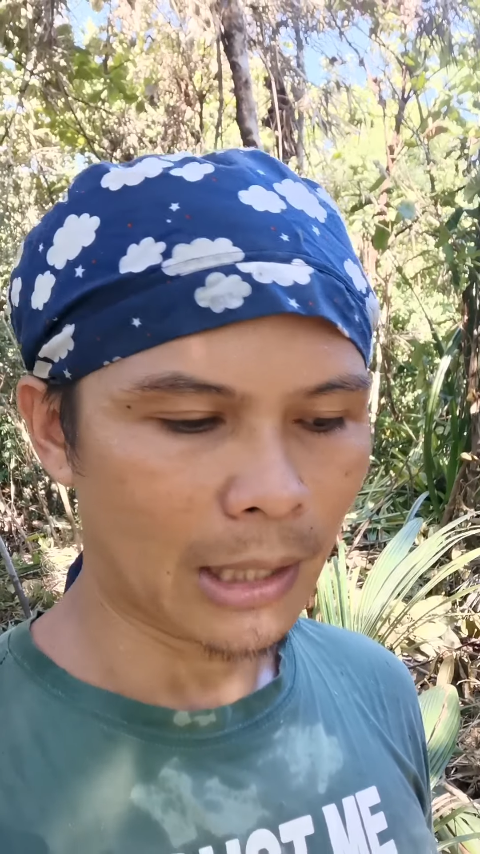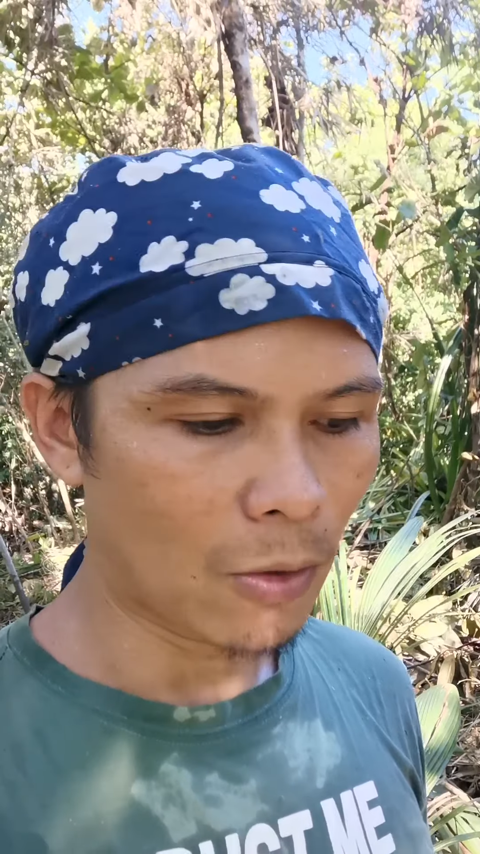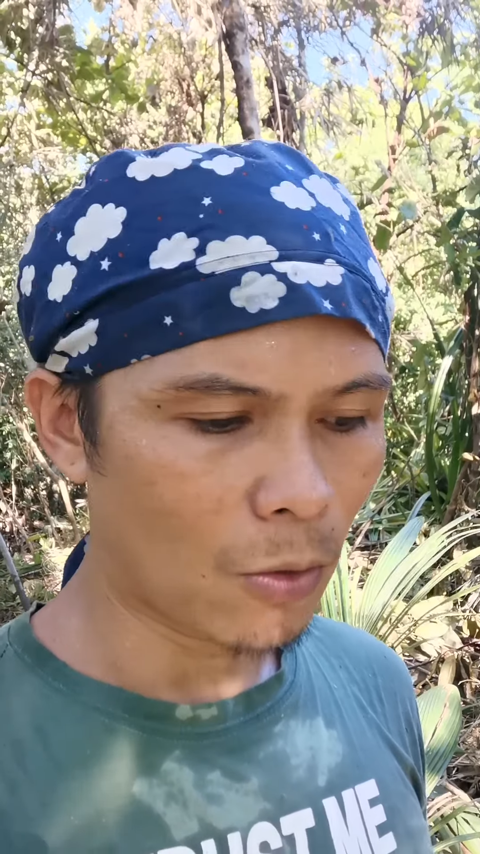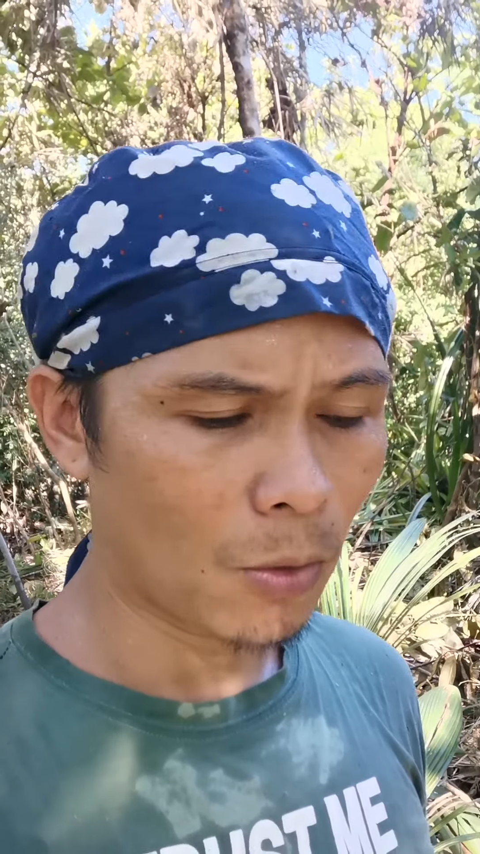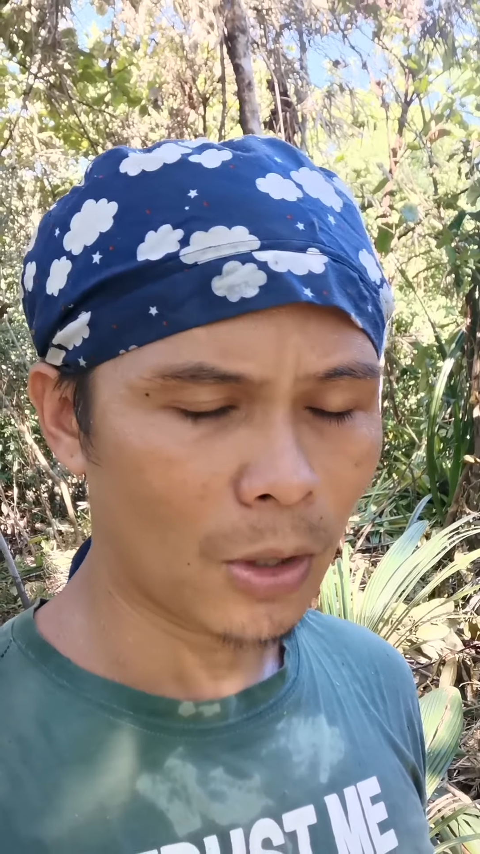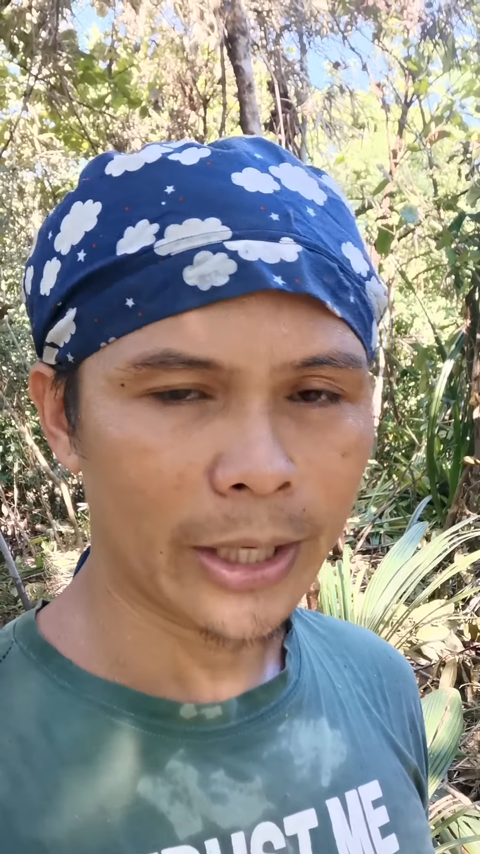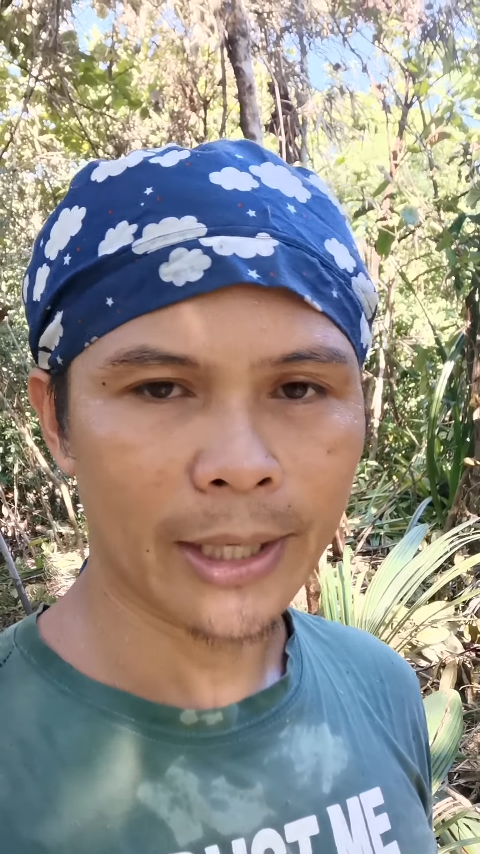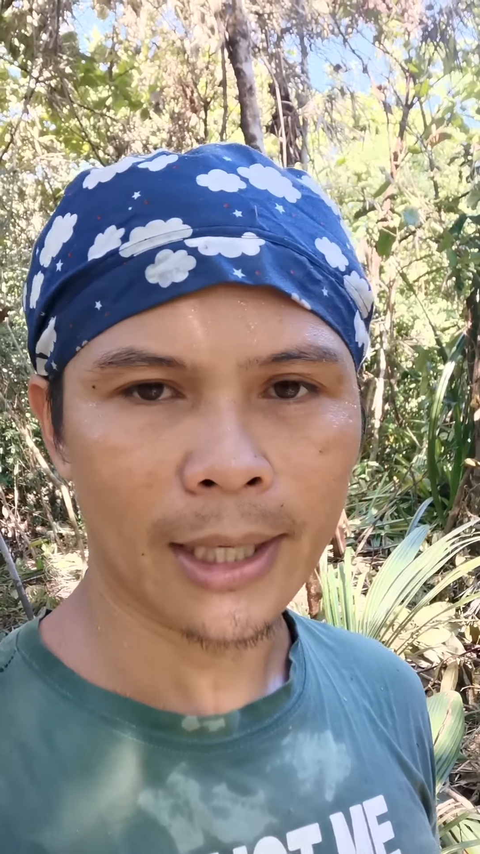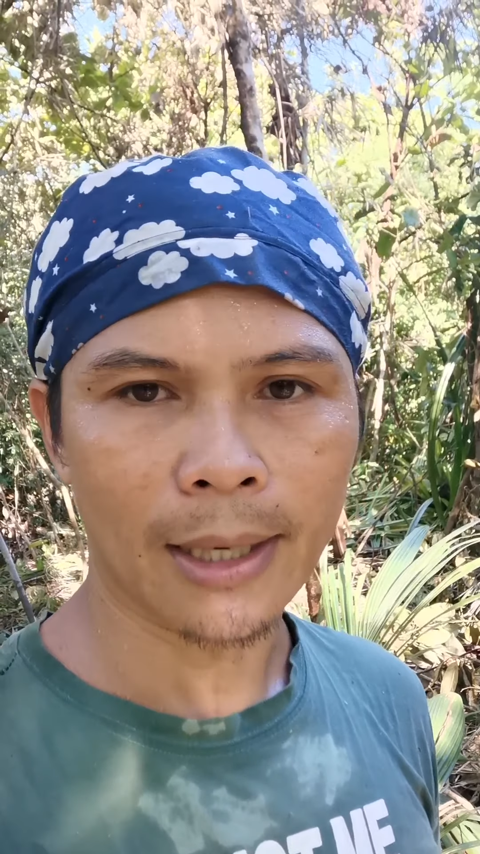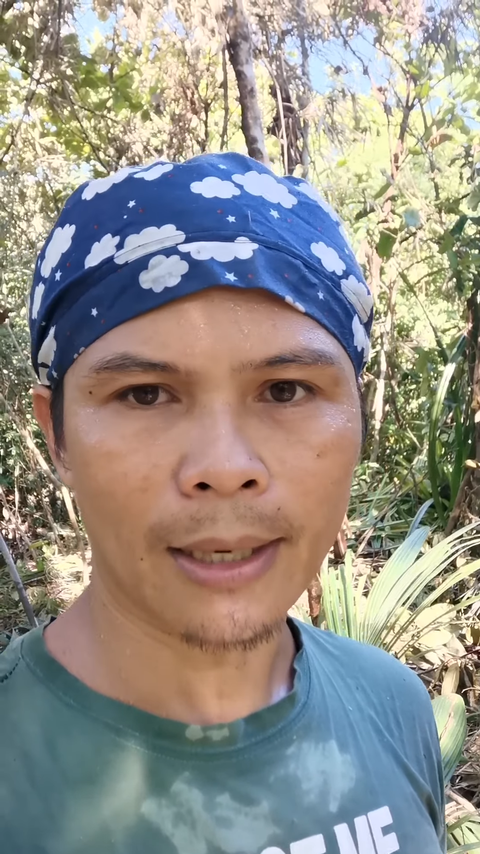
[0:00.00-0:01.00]
nahuhuli
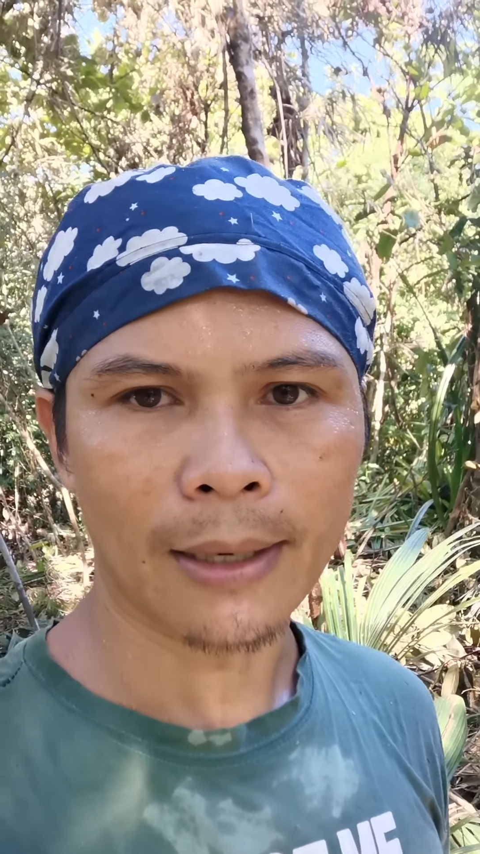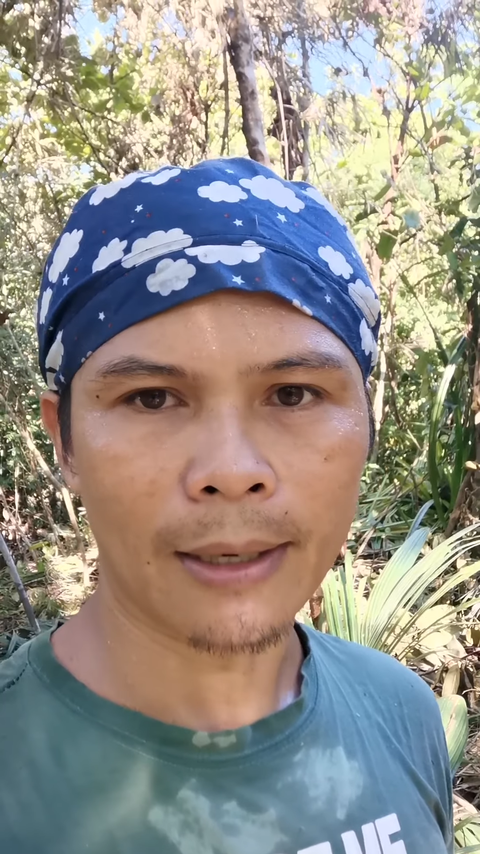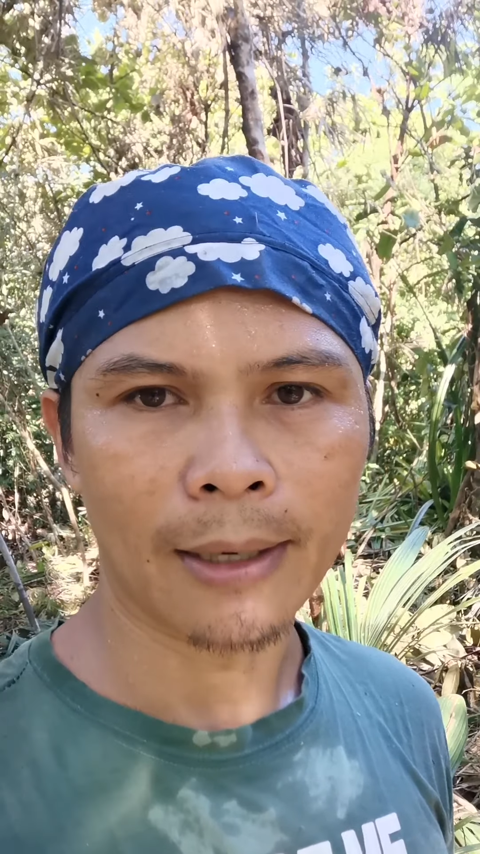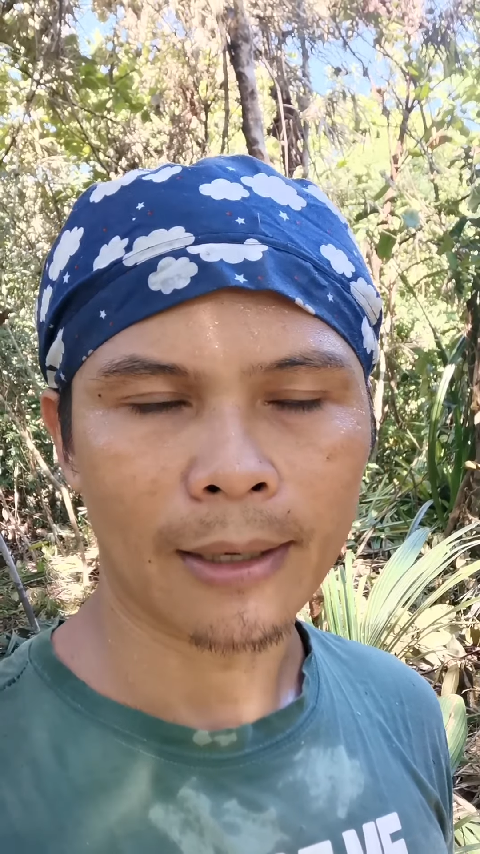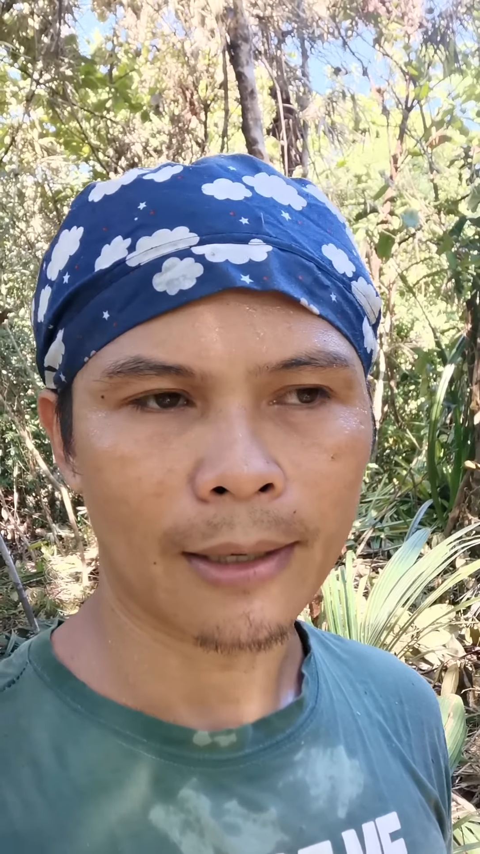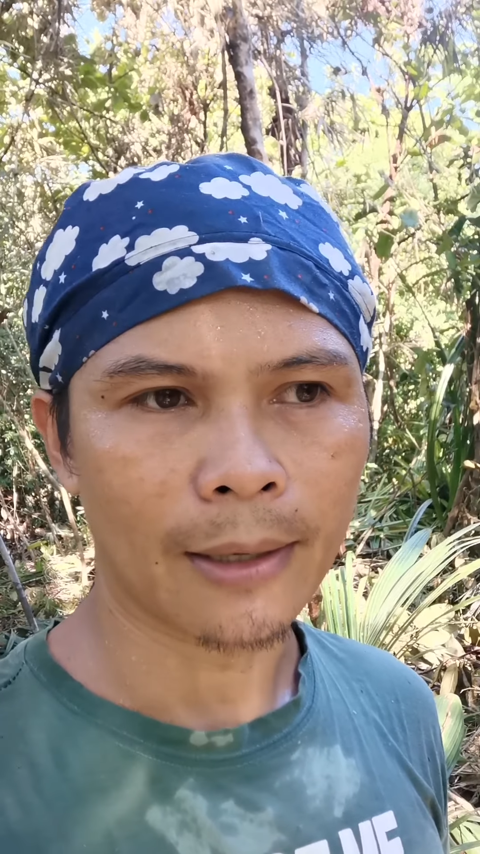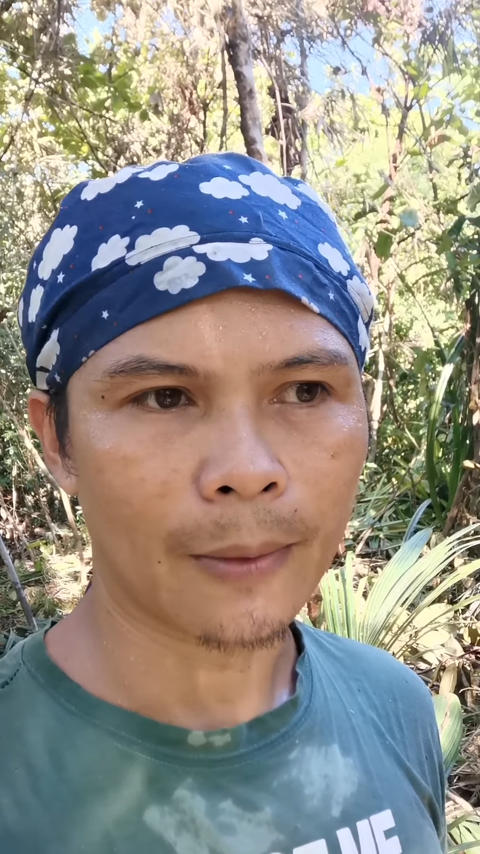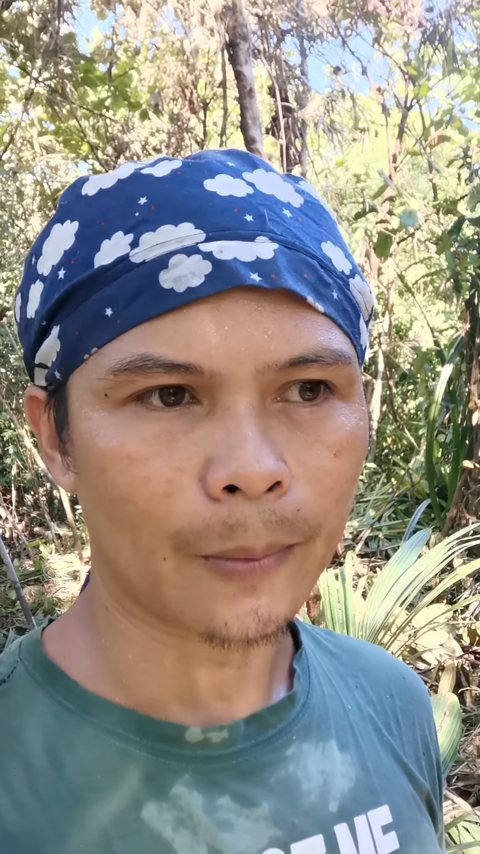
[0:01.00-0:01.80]
ng uh,